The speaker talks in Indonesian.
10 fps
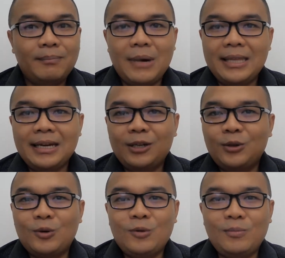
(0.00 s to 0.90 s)
banyak
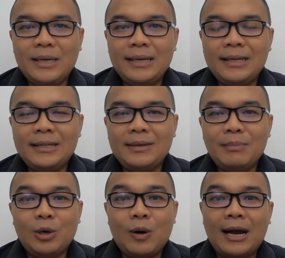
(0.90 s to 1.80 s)
dokumen,
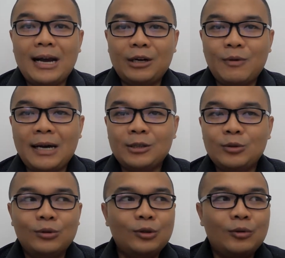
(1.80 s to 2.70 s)
meluangkan
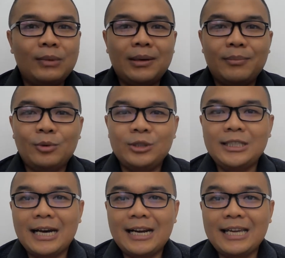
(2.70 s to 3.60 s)
waktu untuk menempuh
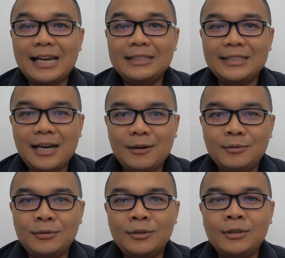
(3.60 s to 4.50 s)
jarak yang
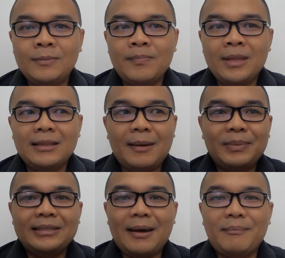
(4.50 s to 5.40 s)
jauh.
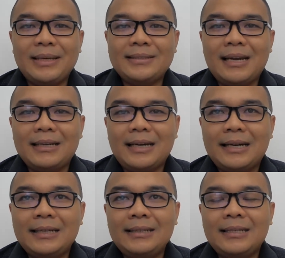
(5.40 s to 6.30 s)
Tapi sampai
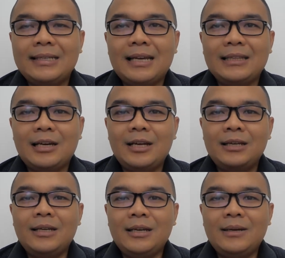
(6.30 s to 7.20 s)
sana ternyata
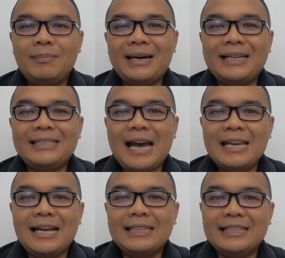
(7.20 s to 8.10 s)

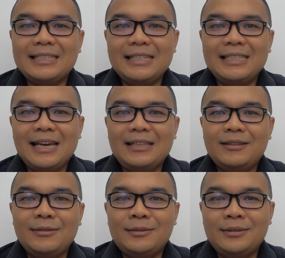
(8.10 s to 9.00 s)
pekerjaan yang tersedia
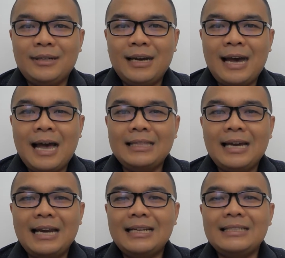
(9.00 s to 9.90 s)
itu
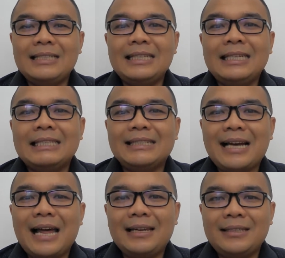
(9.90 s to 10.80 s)
hanya ada sedikit
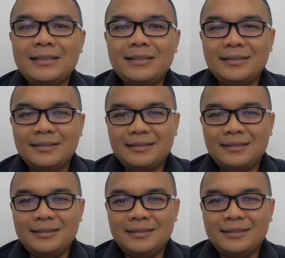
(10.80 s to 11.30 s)
sekali